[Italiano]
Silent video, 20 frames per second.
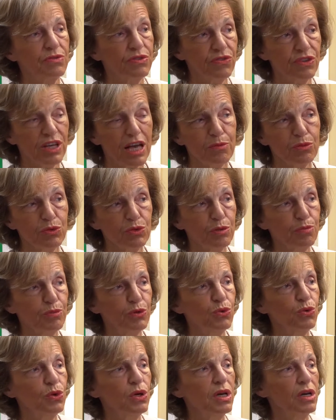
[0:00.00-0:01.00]
Viviamo di
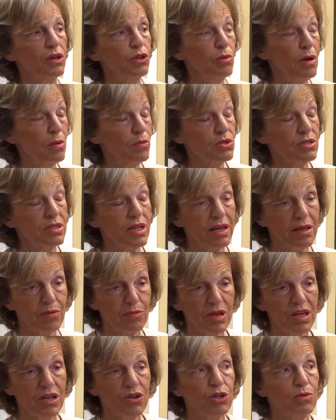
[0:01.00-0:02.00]
più, dobbiamo stare
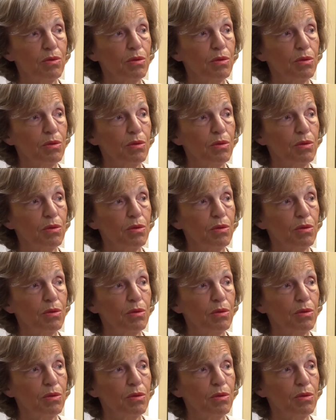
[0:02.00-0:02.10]
meglio,